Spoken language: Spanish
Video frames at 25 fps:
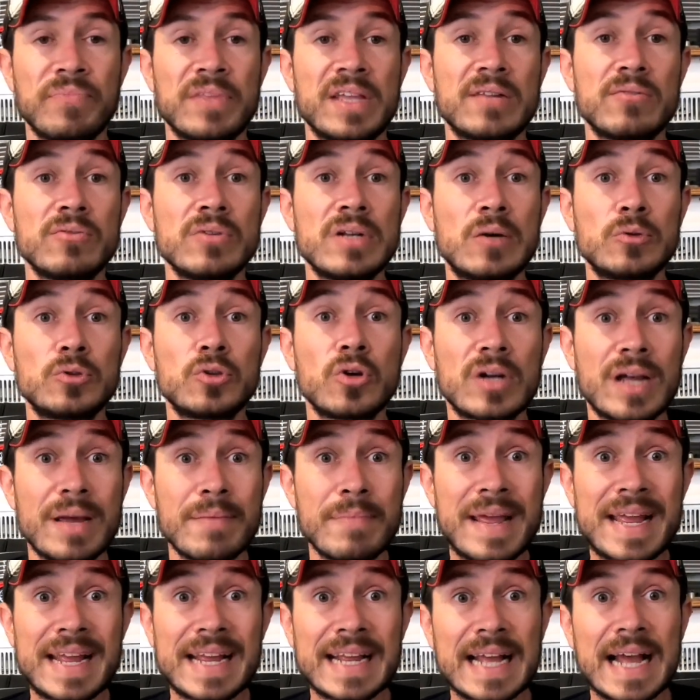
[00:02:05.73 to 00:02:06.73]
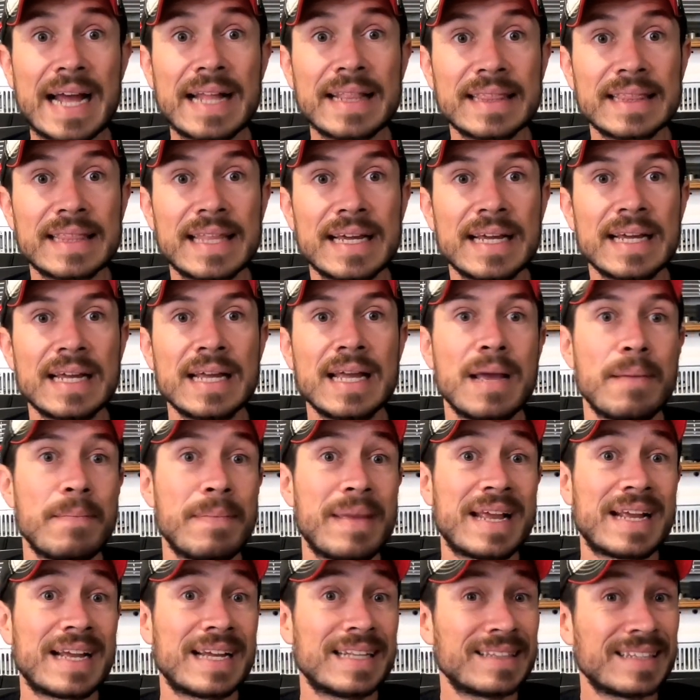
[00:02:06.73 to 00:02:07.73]
Es un auto que me encanta,
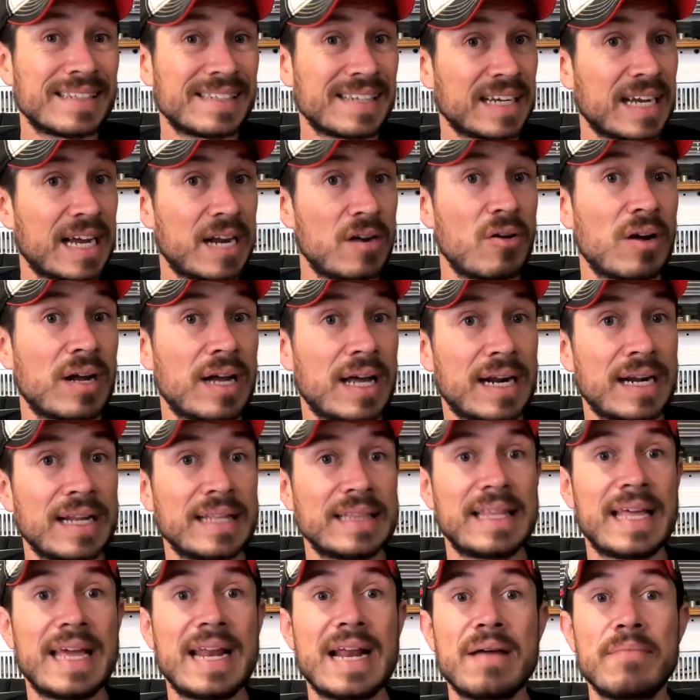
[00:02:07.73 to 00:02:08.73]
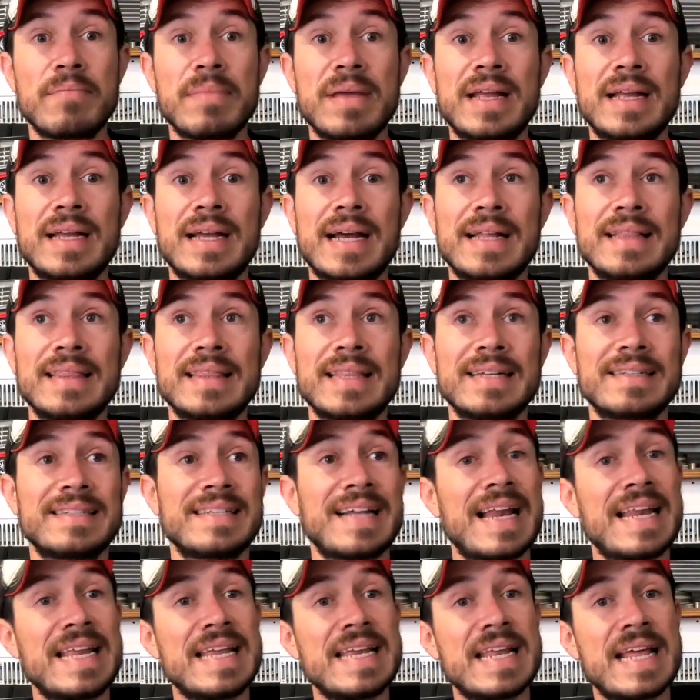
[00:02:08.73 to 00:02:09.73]
me encanta sacarlo a carretera, me encanta
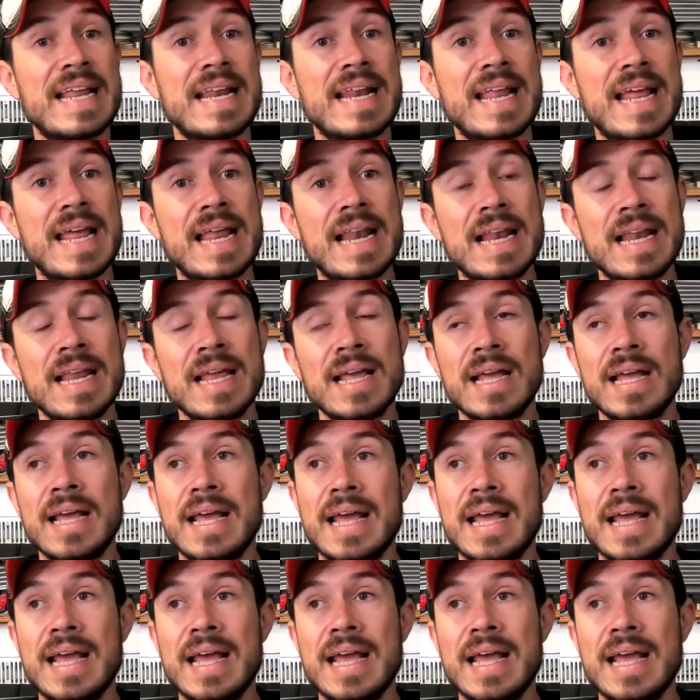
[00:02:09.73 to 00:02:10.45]
salir en él.